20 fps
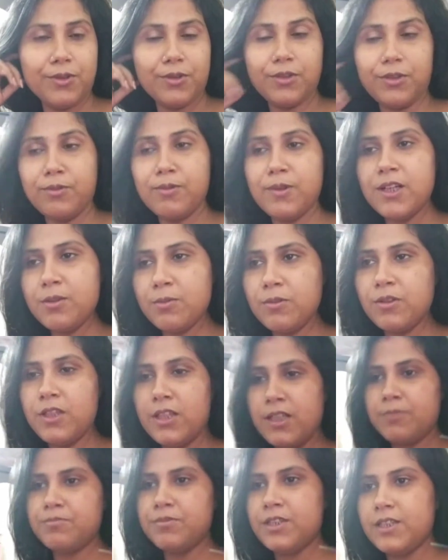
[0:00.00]
অতবার
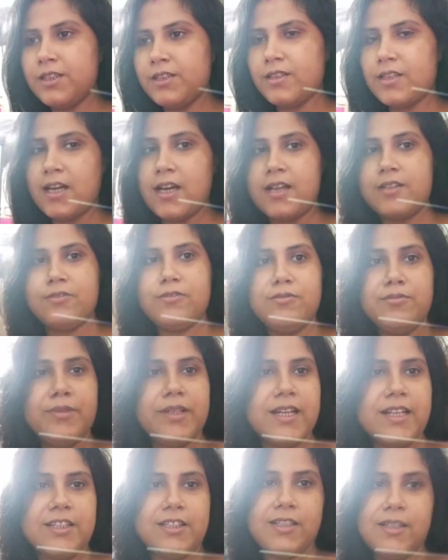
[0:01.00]
বললাম যে না
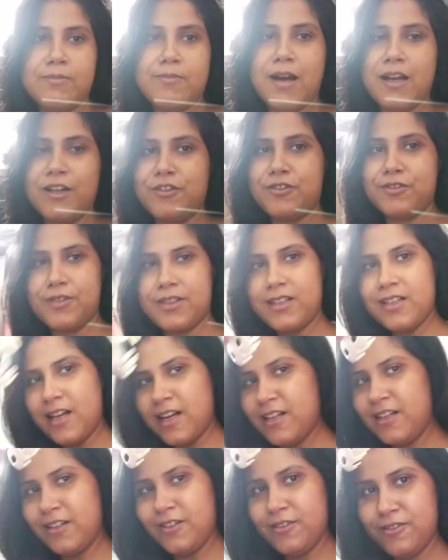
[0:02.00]
তুমি আজকে মাংসটা
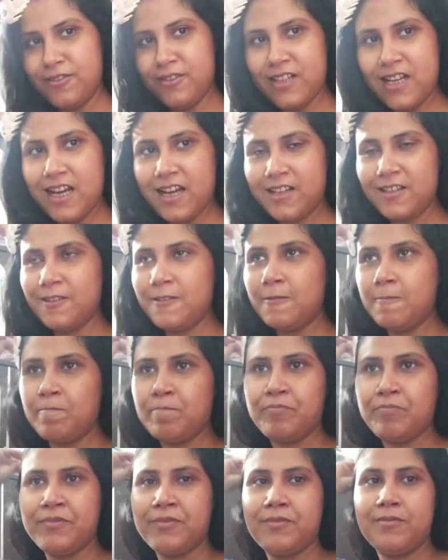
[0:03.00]
রান্না করো না
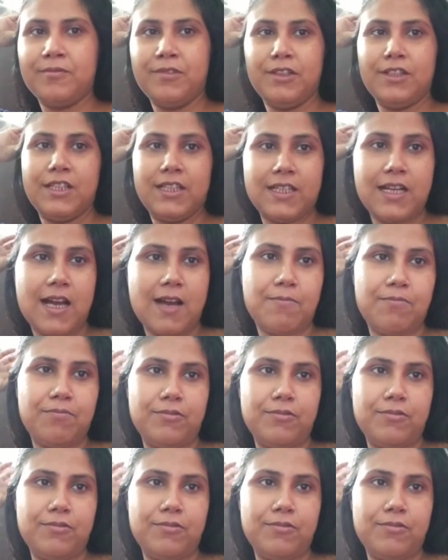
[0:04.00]
বলছে না